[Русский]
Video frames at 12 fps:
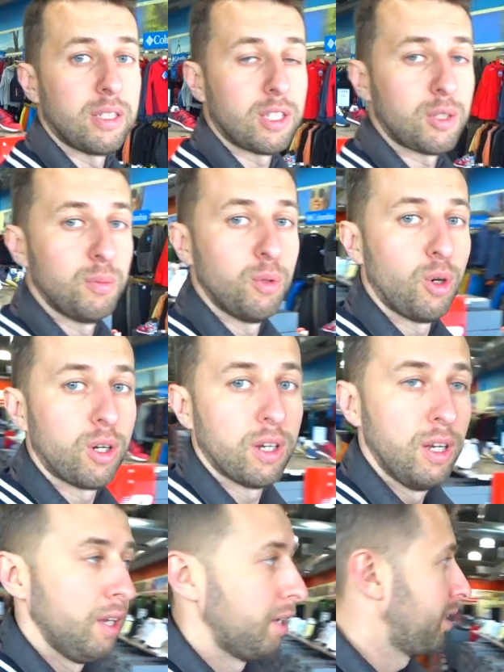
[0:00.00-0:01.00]
Здесь
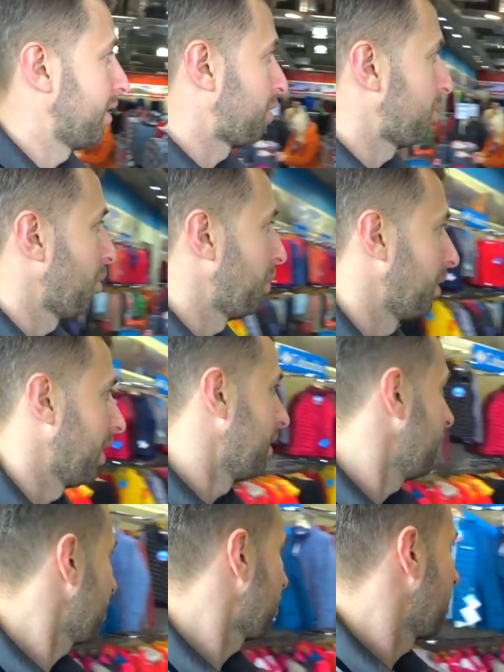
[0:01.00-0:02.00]
много есть теплой
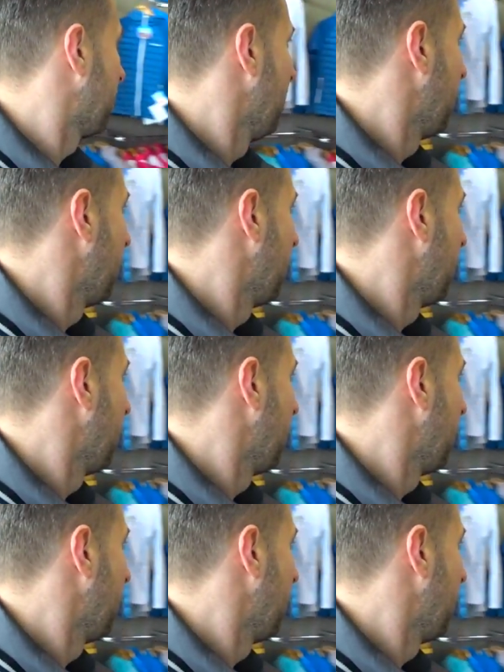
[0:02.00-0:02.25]
одежды,